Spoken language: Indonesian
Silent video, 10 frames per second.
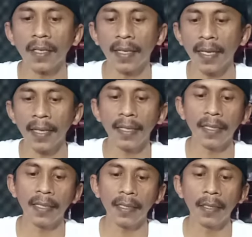Oke,
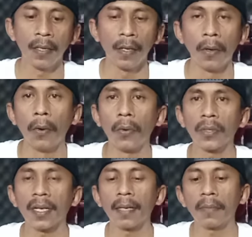ini
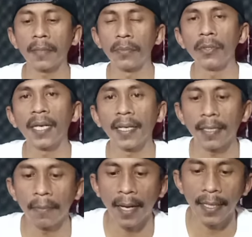ukuran 6000 yang
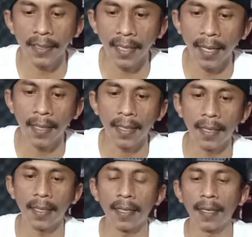kita bahas ya.
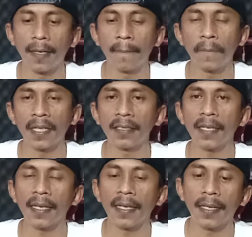Uh, nanti
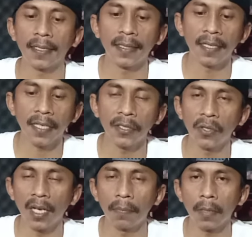saya jelaskan
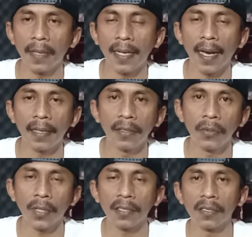juga ada perbedaan di
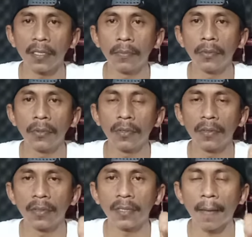ukuran
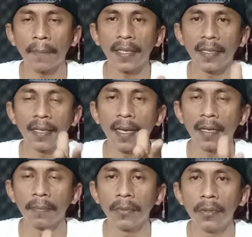1000 sampai di
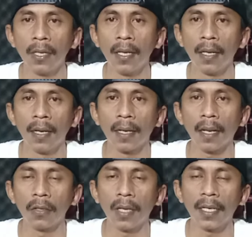3000,
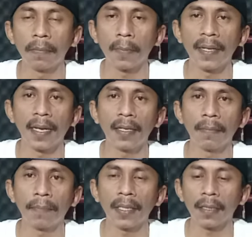lalu ada perbedaan
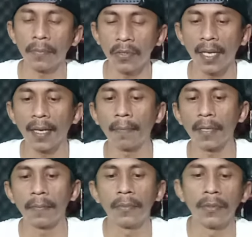di 4000 dan
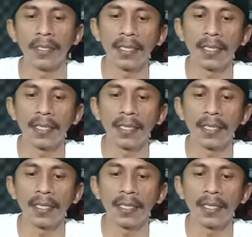6000.